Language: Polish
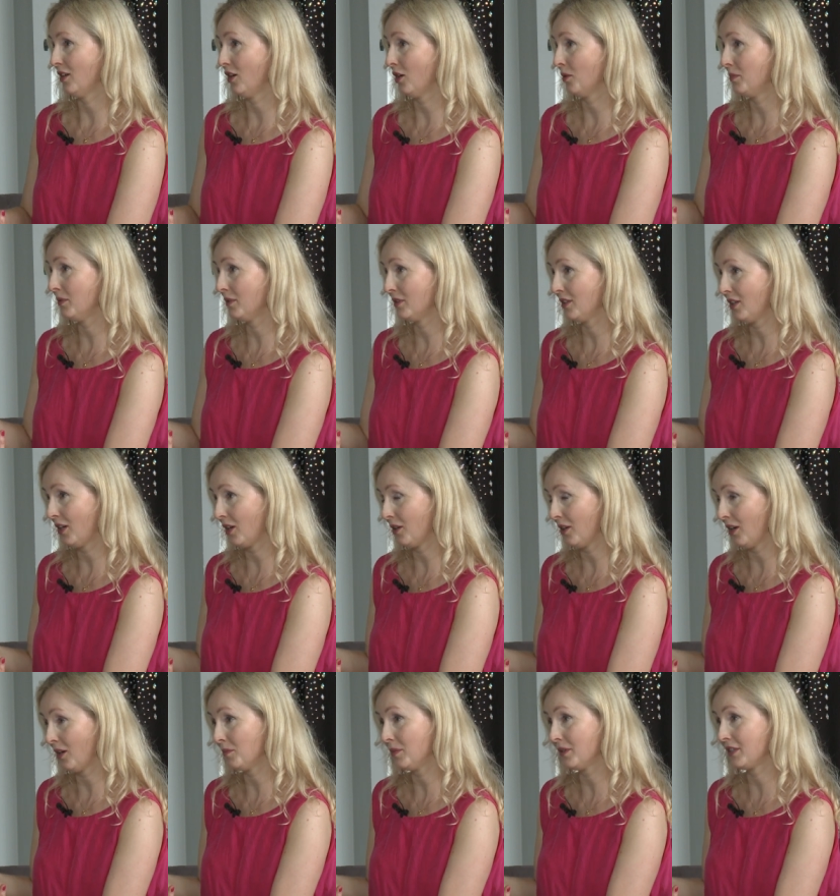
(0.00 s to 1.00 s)
oby,
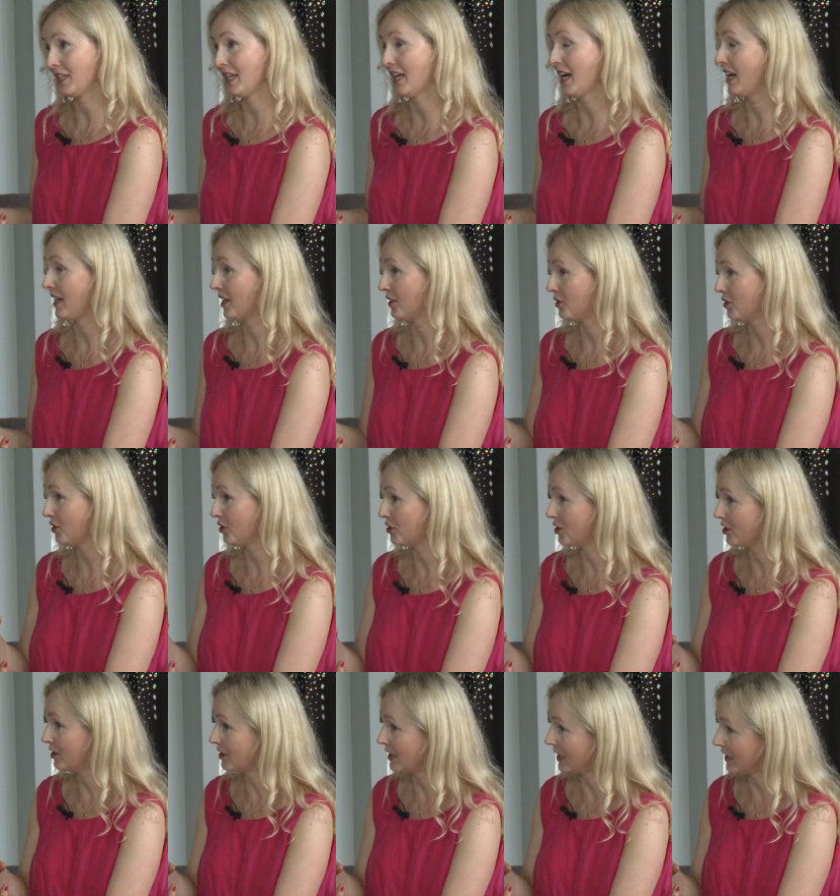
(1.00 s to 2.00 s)
oby nie, ale czy,
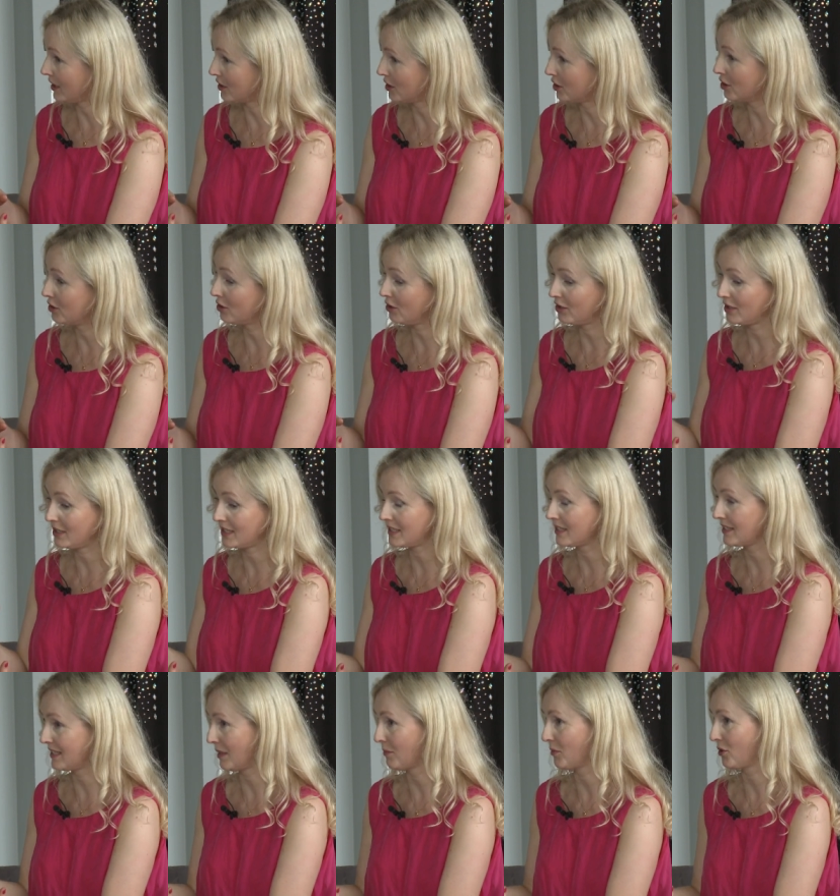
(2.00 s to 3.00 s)
czy takie rzeczy to
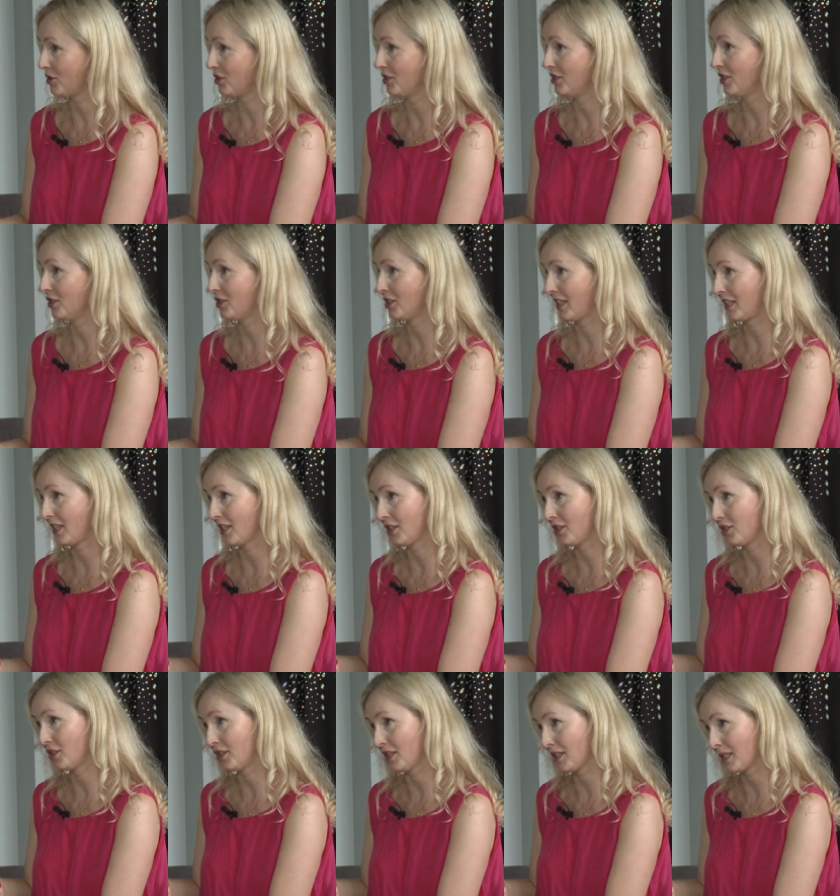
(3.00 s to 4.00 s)
jest samo życie? Czy takie
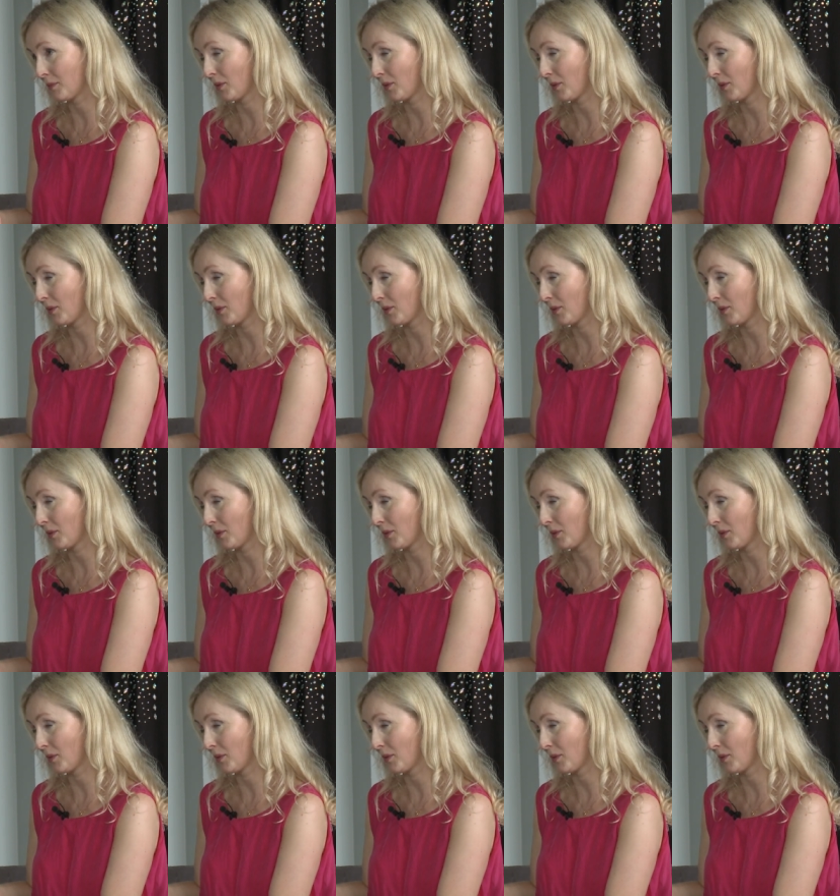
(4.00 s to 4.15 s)
rzeczy Cię